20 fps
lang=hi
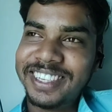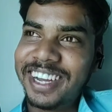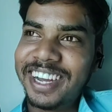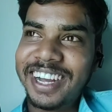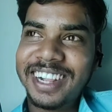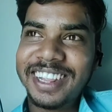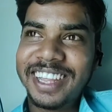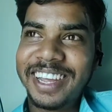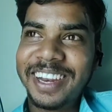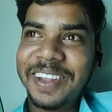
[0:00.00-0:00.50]

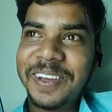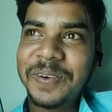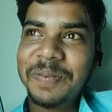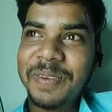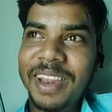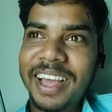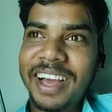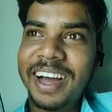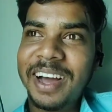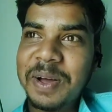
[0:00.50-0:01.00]
जंगल देखने
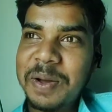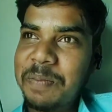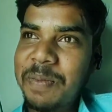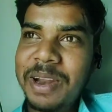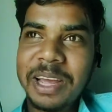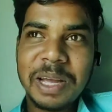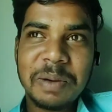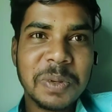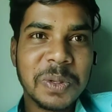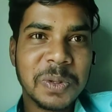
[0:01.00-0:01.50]
को मिलेगा
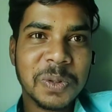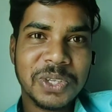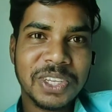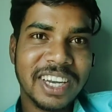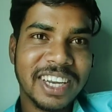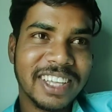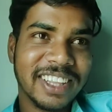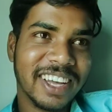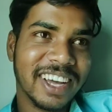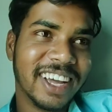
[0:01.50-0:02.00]
मैंने कभी
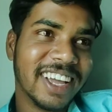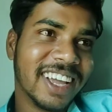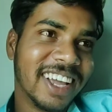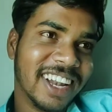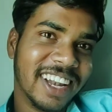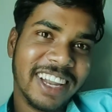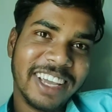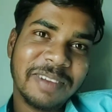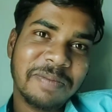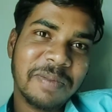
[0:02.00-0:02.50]
सोचा नहीं था
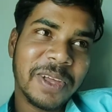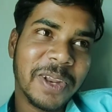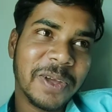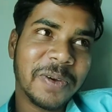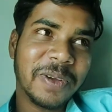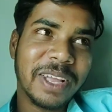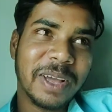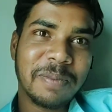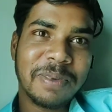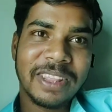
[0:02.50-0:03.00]
लेकिन
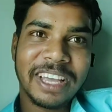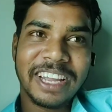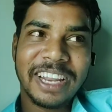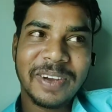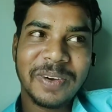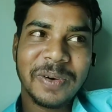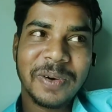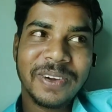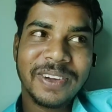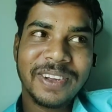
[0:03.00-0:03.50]
मेरे को यहाँ पे
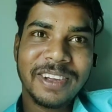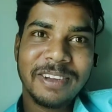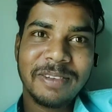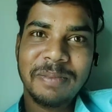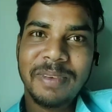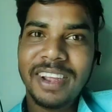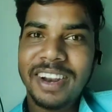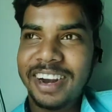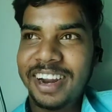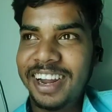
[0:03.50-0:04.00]
देखने को
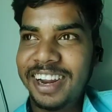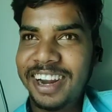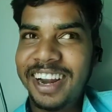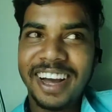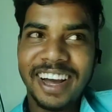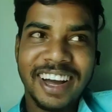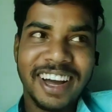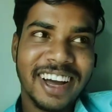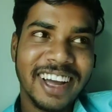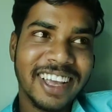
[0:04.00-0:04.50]
मिल रहा है
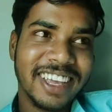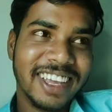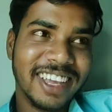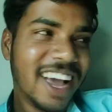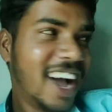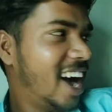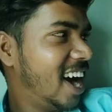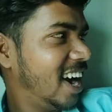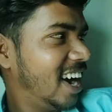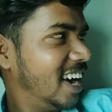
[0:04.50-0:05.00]
ना हाँ।
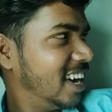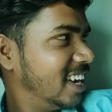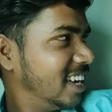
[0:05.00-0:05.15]
या